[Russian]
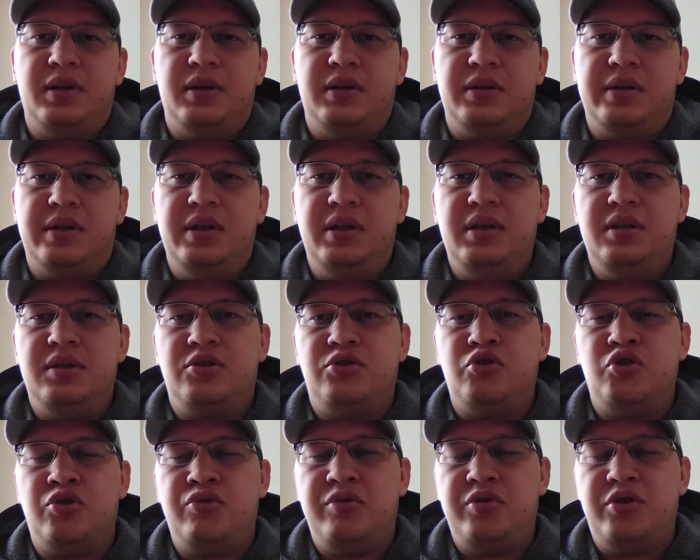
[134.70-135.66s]
И
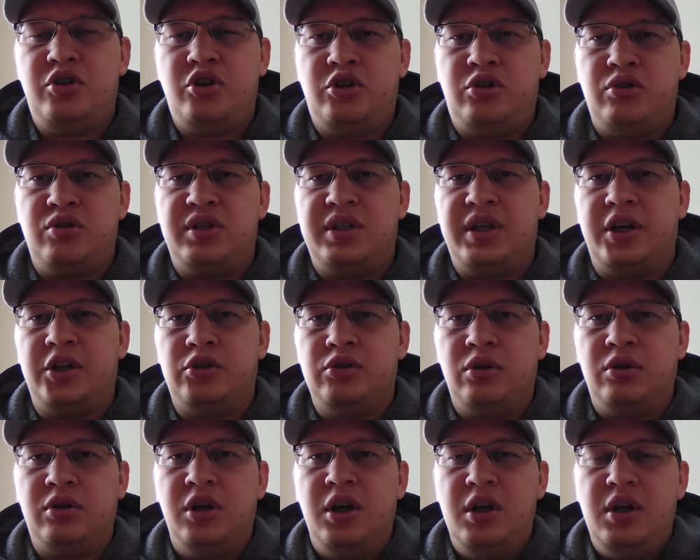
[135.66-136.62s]
чувствуете, что
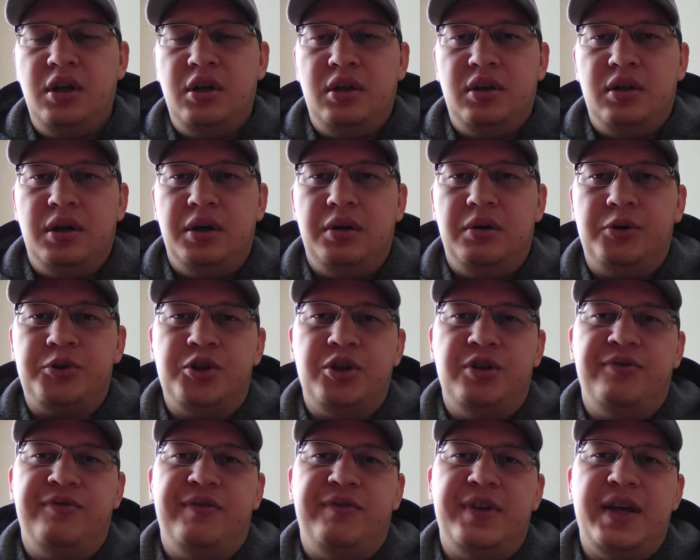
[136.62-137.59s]
стартер э,
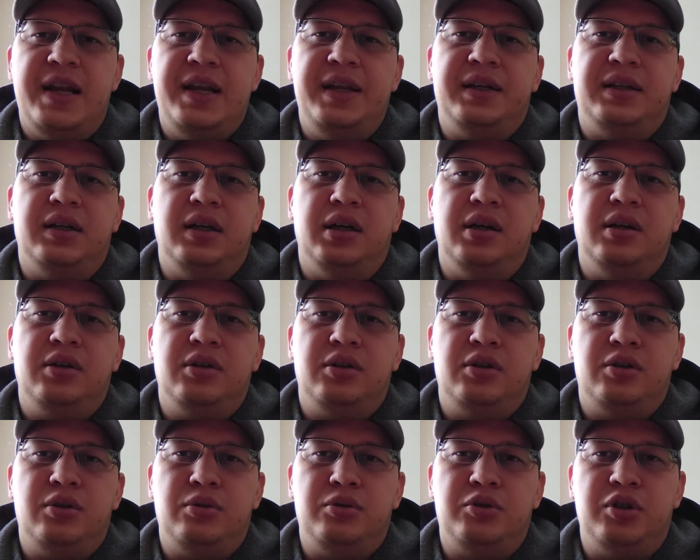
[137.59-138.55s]
очень вяленько
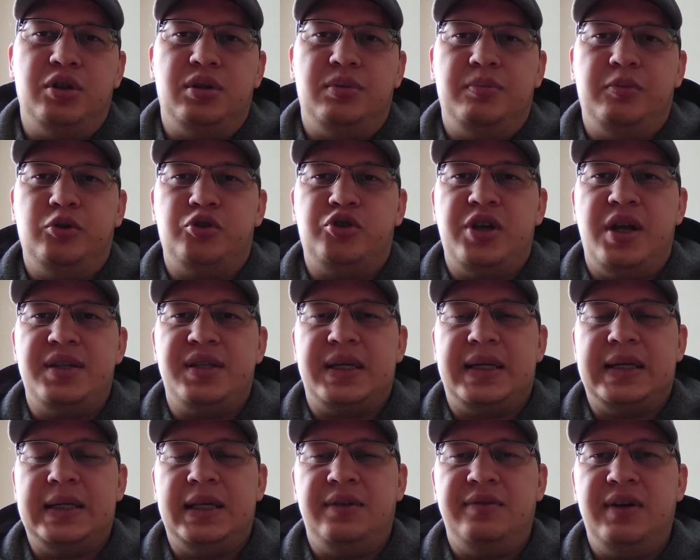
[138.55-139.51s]
крутит, получается,
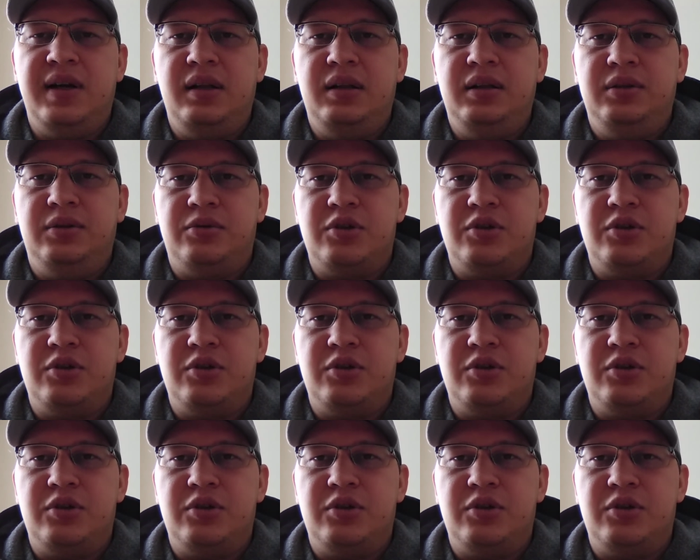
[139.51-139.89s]
коленвал.